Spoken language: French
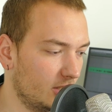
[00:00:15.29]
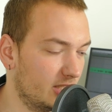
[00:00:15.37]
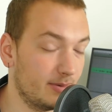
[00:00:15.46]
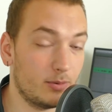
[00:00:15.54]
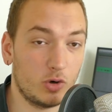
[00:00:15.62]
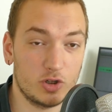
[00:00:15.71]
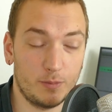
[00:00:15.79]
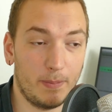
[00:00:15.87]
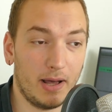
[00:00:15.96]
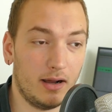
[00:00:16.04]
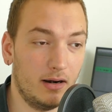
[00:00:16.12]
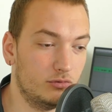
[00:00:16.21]
Je sais pas pourquoi je
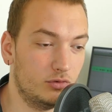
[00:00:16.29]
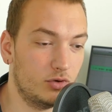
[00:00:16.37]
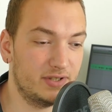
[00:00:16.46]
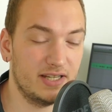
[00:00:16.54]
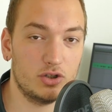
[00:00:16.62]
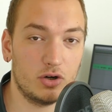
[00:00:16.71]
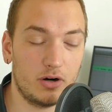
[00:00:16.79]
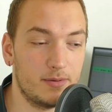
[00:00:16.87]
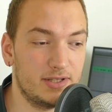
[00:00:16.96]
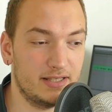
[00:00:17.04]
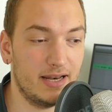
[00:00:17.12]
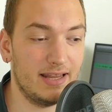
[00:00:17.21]
parle de ces gens comme
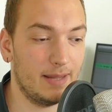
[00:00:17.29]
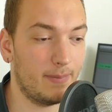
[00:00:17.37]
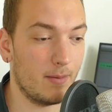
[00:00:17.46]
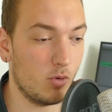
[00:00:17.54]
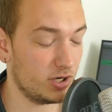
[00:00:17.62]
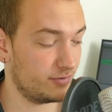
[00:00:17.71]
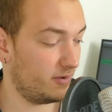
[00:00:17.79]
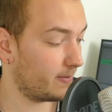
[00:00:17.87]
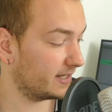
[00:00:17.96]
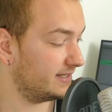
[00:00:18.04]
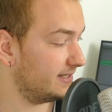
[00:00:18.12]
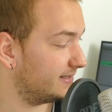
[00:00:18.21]
si ça n'était pas moi, je fais
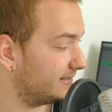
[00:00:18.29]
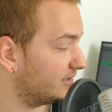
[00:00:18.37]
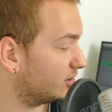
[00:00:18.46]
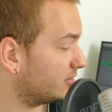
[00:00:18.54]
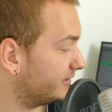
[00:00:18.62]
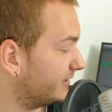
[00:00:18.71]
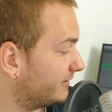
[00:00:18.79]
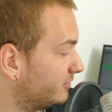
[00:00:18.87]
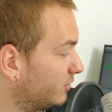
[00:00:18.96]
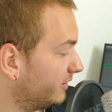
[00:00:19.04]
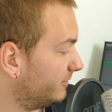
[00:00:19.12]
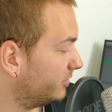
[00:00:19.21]
partie de ces gens, c'est
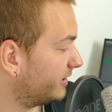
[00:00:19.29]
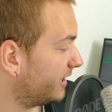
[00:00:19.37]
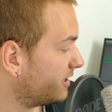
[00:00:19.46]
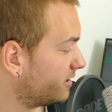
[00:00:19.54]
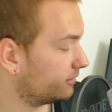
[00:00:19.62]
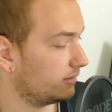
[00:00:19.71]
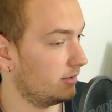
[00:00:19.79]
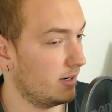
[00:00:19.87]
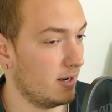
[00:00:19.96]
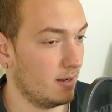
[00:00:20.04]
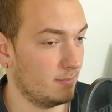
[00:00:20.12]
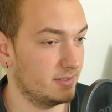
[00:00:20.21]
assez horrible d'ailleurs,
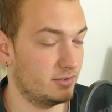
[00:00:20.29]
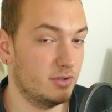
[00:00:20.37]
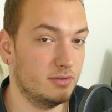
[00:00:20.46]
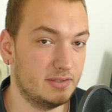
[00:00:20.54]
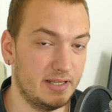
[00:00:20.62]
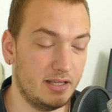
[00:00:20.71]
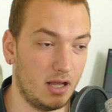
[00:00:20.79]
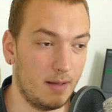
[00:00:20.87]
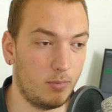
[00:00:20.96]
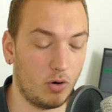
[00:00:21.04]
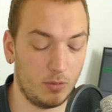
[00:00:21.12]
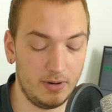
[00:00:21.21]
parce que c'est
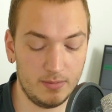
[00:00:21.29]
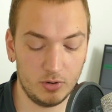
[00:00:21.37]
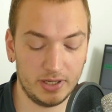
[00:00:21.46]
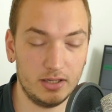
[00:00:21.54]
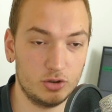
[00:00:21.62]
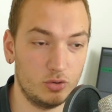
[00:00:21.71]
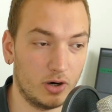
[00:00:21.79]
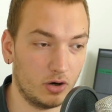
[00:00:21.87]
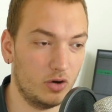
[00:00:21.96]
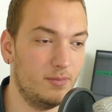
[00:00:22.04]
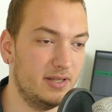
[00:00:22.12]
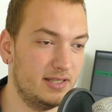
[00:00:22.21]
un problème auquel je dois
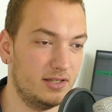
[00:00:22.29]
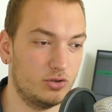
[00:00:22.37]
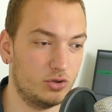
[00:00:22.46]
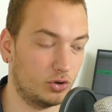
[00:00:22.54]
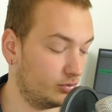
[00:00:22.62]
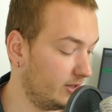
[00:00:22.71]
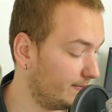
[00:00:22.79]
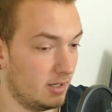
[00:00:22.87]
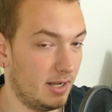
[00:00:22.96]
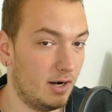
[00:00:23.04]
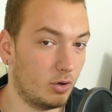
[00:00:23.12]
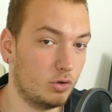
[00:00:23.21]
remédier aujourd'hui,
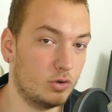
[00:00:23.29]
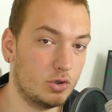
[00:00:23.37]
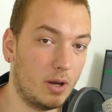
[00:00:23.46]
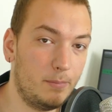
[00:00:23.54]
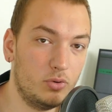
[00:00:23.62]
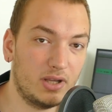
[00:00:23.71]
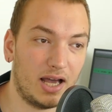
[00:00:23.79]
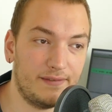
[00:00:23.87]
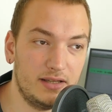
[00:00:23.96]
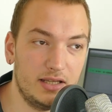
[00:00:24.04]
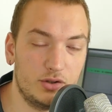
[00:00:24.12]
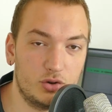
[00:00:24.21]
alors que j'aurais pu
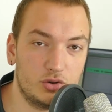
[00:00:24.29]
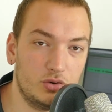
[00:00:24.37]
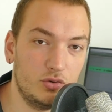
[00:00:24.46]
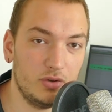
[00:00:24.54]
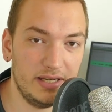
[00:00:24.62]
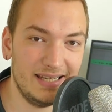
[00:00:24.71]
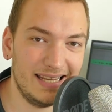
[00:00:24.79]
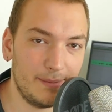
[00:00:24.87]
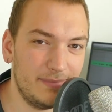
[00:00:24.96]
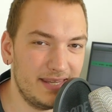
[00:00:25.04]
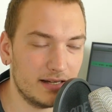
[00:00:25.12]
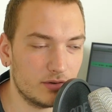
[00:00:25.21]
travailler dessus il y a
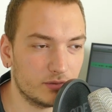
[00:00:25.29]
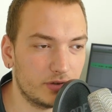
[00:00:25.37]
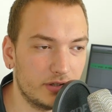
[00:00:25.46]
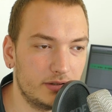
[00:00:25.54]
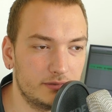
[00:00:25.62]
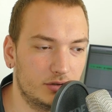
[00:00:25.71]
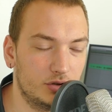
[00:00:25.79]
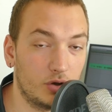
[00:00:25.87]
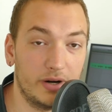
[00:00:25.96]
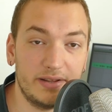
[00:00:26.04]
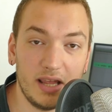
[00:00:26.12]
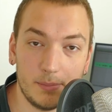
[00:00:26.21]
bien longtemps,
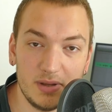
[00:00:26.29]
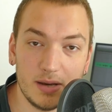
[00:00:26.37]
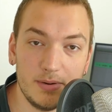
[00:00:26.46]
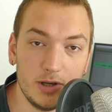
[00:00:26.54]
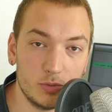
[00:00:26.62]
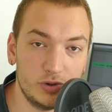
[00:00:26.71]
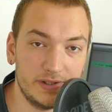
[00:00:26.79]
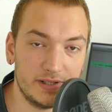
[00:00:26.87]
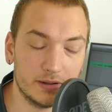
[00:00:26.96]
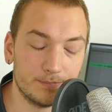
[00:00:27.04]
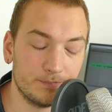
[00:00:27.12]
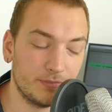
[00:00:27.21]
j'aurais été un bien meilleur
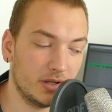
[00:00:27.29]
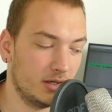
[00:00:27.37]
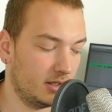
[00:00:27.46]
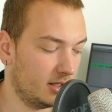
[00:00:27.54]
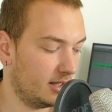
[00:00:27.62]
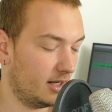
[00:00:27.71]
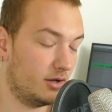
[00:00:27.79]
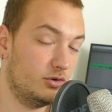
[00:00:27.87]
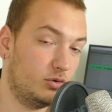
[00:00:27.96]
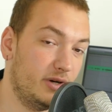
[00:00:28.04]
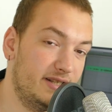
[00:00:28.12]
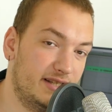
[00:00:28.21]
musicien. Alors
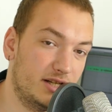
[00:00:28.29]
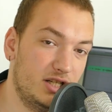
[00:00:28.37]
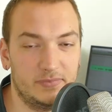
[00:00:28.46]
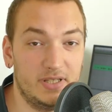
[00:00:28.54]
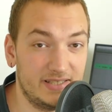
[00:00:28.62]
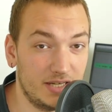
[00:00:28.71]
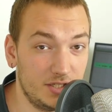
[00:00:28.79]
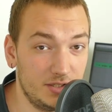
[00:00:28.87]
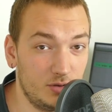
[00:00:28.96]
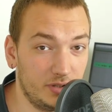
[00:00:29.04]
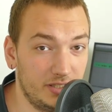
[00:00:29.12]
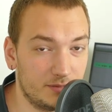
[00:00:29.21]
de quoi il s'agit Il s'agit
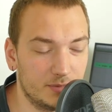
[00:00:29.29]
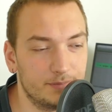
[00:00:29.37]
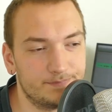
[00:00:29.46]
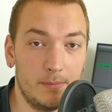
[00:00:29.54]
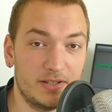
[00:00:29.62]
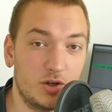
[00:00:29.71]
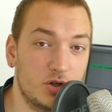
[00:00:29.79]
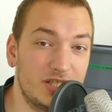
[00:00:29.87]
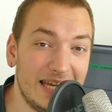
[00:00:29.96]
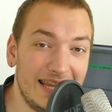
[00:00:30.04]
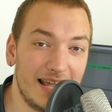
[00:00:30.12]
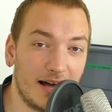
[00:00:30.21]
du rythme. Parce que
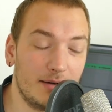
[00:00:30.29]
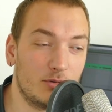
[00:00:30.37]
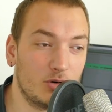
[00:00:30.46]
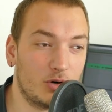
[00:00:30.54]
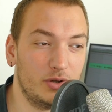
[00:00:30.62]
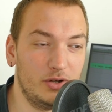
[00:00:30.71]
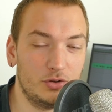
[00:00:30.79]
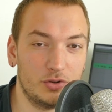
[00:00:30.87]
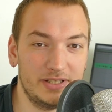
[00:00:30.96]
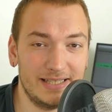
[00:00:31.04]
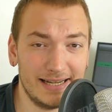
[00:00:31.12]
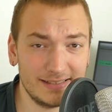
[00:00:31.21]
généralement, quand on est
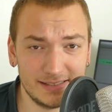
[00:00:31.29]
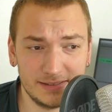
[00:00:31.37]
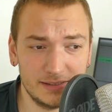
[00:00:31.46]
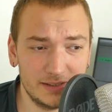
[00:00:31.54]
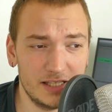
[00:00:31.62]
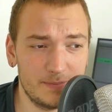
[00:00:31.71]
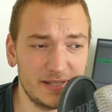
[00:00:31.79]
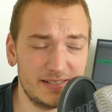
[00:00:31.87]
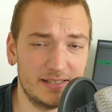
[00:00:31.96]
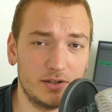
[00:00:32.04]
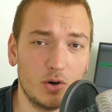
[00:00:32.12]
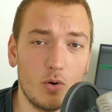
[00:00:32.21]
autodidacte, ce qui se passe,
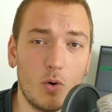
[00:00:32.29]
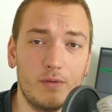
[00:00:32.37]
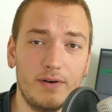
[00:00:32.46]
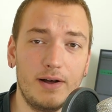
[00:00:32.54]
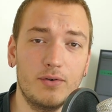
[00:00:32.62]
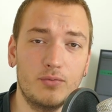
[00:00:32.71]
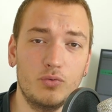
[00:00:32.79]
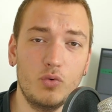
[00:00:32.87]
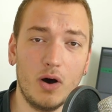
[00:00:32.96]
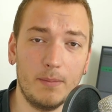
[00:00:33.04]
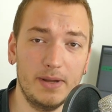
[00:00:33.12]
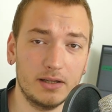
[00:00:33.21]
c'est qu'on va
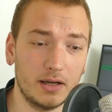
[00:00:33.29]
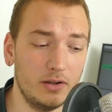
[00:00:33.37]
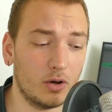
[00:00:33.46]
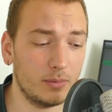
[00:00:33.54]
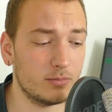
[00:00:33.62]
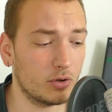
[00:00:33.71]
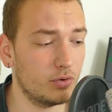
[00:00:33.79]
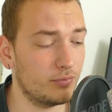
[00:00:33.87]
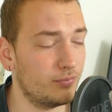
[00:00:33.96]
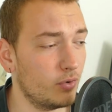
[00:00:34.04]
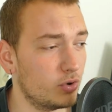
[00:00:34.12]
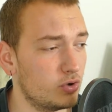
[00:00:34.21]
vouloir mettre énormément de
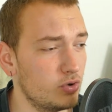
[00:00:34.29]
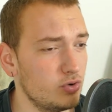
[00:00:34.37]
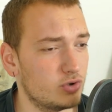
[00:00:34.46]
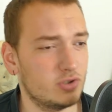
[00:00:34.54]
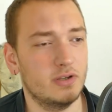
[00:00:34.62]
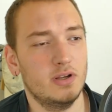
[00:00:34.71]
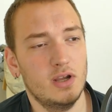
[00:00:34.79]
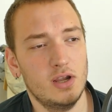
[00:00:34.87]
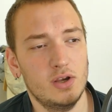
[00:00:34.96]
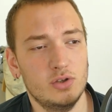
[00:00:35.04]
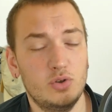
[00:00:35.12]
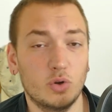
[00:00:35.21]
focus
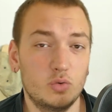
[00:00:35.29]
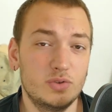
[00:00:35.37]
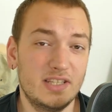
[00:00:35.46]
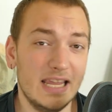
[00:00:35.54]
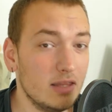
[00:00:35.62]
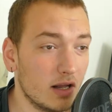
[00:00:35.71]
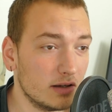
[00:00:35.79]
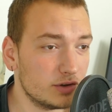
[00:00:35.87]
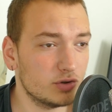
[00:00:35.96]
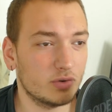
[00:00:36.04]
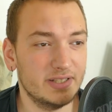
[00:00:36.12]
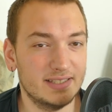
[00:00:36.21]
sur tout ce qui est notes,
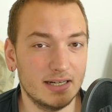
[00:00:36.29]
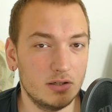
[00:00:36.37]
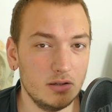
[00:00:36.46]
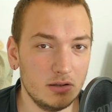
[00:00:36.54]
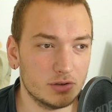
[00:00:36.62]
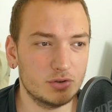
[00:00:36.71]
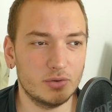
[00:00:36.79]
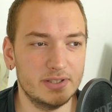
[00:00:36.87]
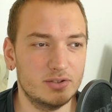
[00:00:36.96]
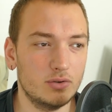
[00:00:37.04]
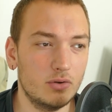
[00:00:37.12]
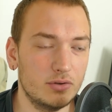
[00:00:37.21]
sur les accords, sur
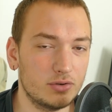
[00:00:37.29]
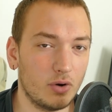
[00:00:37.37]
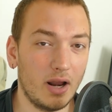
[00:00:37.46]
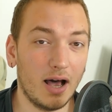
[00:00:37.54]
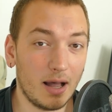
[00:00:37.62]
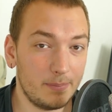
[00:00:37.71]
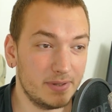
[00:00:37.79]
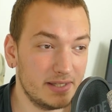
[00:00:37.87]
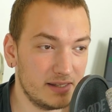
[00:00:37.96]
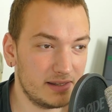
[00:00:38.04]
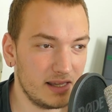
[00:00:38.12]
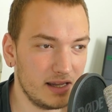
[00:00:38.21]
les solos, sur la
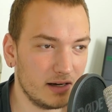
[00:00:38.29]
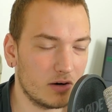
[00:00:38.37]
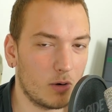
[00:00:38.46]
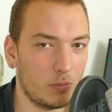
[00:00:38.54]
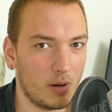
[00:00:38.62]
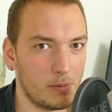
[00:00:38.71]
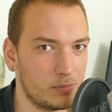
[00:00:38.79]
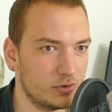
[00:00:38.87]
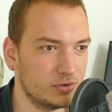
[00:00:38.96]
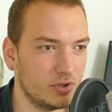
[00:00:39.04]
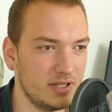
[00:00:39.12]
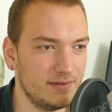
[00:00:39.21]
rapidité, quand on prend un peu
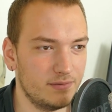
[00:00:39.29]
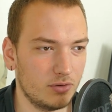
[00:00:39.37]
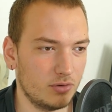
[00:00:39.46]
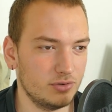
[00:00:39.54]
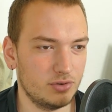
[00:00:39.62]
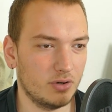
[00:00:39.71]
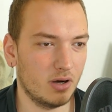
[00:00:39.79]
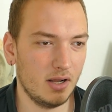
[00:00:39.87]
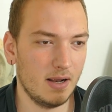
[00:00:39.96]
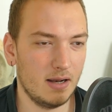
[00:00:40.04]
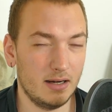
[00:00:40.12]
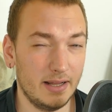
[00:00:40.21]
plus de niveau, sur
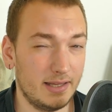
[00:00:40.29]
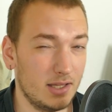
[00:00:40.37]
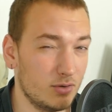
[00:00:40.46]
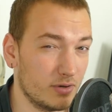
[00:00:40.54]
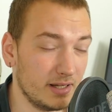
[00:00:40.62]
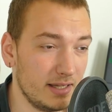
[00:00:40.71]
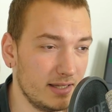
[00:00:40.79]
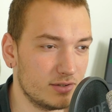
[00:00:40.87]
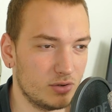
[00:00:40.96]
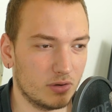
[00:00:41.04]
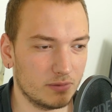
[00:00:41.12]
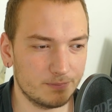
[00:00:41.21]
la théorie,
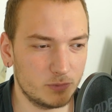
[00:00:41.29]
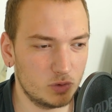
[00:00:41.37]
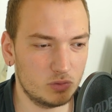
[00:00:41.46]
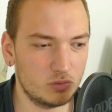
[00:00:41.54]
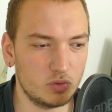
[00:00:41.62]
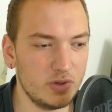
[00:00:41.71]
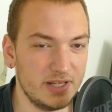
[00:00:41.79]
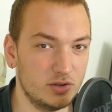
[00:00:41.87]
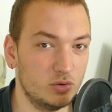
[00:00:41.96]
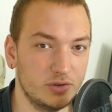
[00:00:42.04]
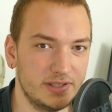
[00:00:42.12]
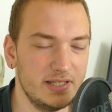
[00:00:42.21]
sur tous
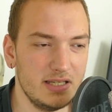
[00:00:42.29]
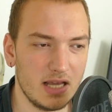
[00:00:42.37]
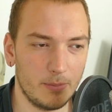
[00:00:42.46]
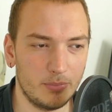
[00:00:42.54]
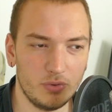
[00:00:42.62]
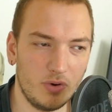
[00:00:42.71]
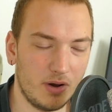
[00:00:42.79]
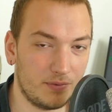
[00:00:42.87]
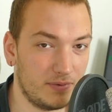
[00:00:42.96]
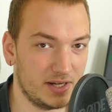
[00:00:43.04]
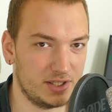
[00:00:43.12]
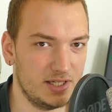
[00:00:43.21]
les outils un peu euh,
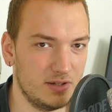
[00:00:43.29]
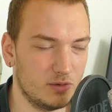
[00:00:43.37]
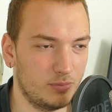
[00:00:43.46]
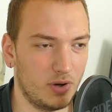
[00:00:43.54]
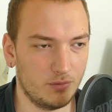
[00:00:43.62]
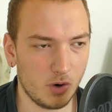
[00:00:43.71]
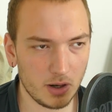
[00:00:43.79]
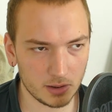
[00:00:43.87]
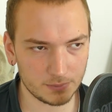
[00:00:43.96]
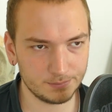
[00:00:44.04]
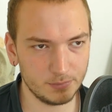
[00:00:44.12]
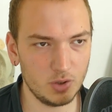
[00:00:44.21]
flashy qu'on peut
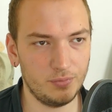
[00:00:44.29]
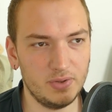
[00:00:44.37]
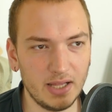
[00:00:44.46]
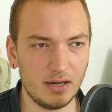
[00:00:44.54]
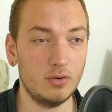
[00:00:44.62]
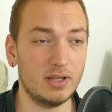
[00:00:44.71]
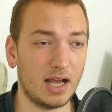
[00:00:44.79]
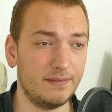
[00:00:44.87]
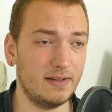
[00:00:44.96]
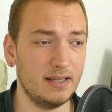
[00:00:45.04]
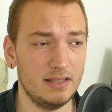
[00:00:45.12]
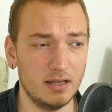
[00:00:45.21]
avoir. Mais au final, le
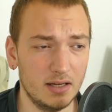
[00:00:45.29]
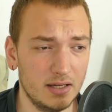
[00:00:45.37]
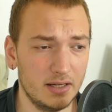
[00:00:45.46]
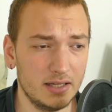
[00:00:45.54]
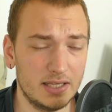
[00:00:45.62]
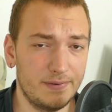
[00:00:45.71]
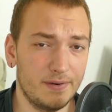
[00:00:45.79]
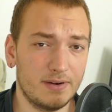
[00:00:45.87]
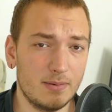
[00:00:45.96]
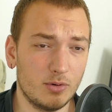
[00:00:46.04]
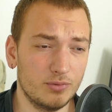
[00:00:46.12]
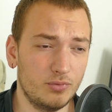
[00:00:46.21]
travail qui fait
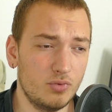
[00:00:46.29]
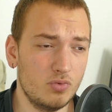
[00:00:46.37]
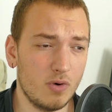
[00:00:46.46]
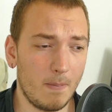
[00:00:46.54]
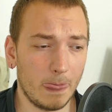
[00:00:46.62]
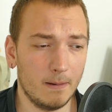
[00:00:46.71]
vraiment de vous